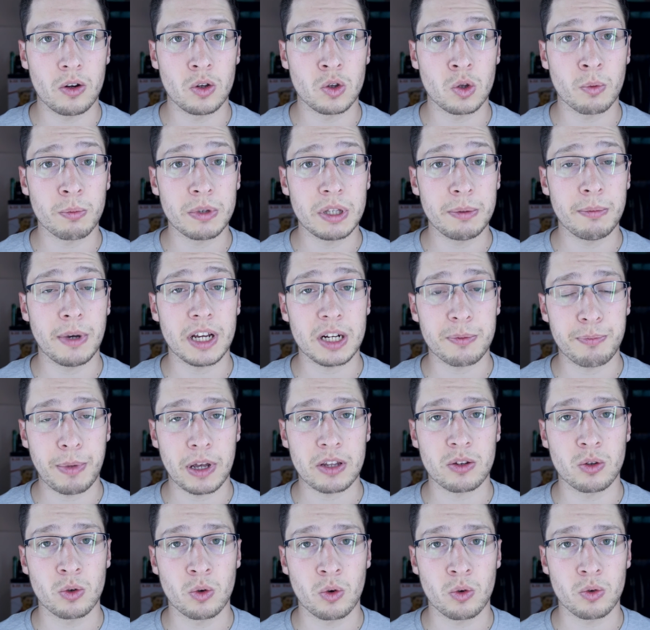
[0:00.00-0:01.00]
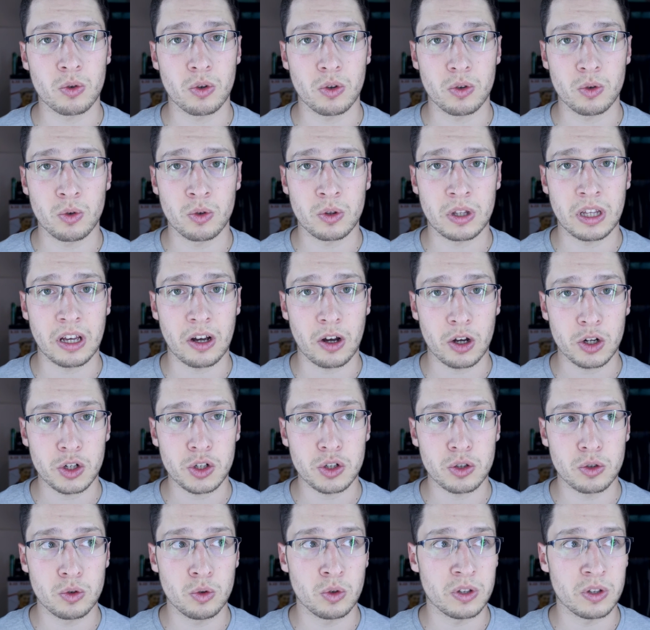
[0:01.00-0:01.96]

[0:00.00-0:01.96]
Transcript: le nombre d'images par seconde de tes rushs,